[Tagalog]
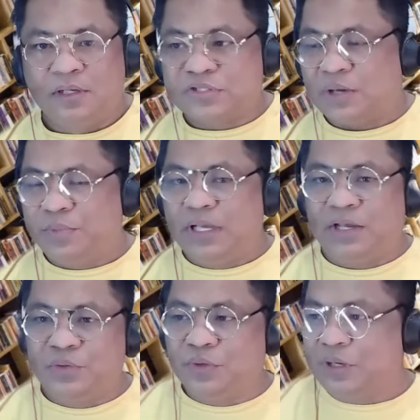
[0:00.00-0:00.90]
Eh sabi
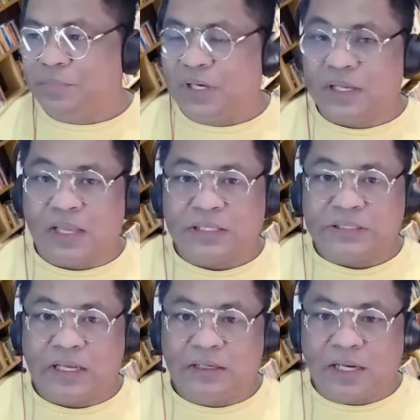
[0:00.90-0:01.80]
nga noon, eh,
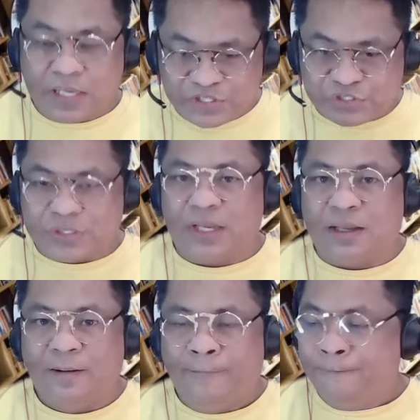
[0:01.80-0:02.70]
pinagkakitaan, na-release
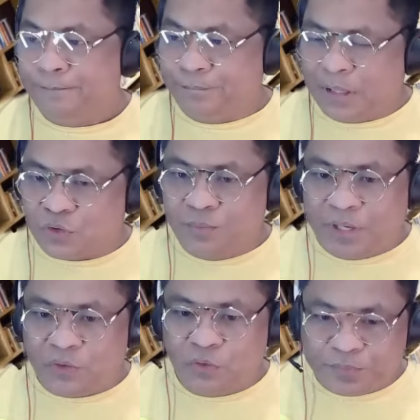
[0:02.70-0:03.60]
na. Pero
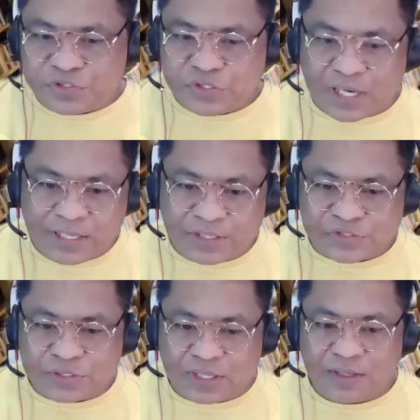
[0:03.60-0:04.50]
merong
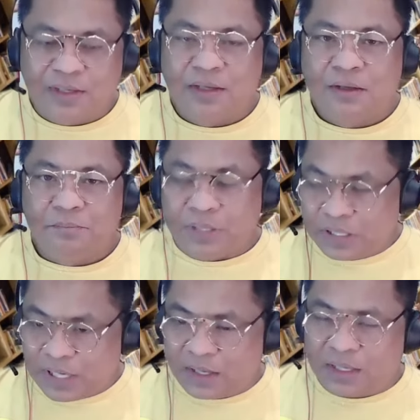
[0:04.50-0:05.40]
opisyalis na
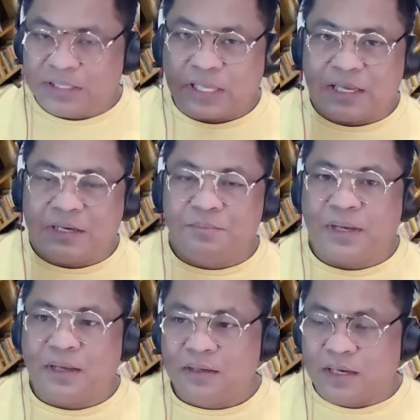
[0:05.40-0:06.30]
pinagkakakitaan
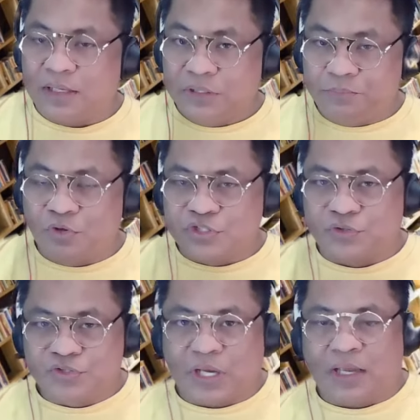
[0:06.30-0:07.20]
pa,
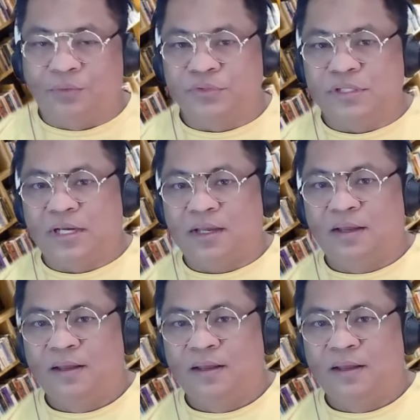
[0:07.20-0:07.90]
nakadeposito sa account niya.